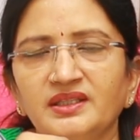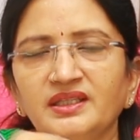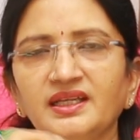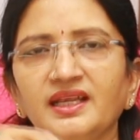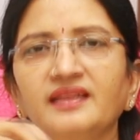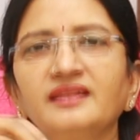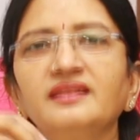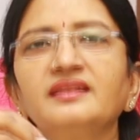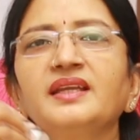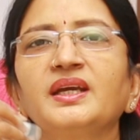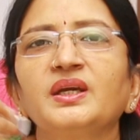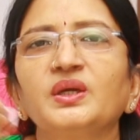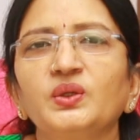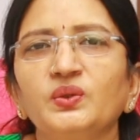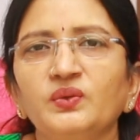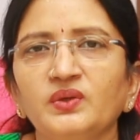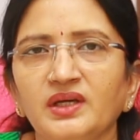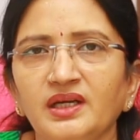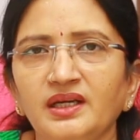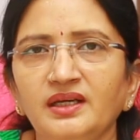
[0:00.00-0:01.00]
అంటే అంత
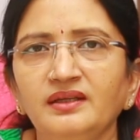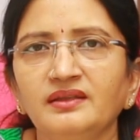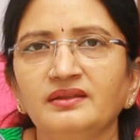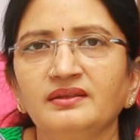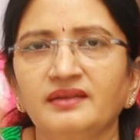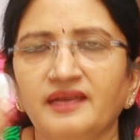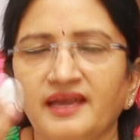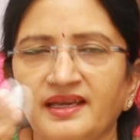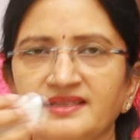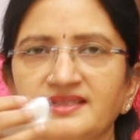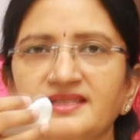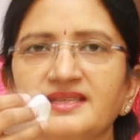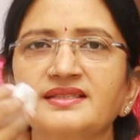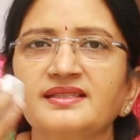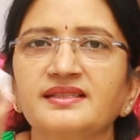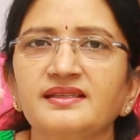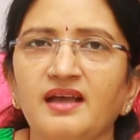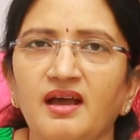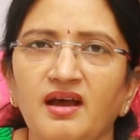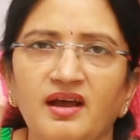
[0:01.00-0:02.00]
ఎక్కువగా
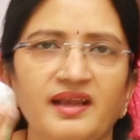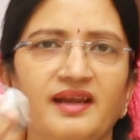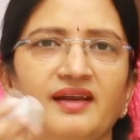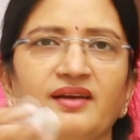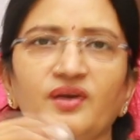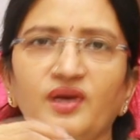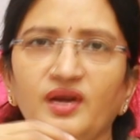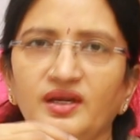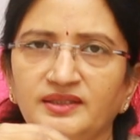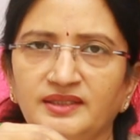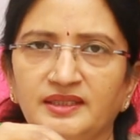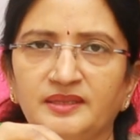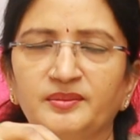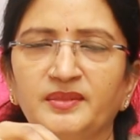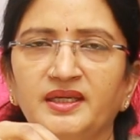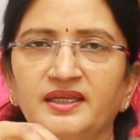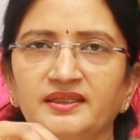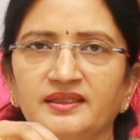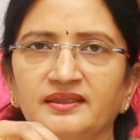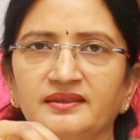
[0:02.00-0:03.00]
ఎక్సెస్ ఆయిల్
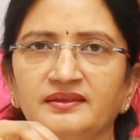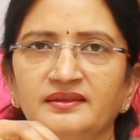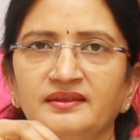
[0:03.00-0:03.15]
రాదనమాట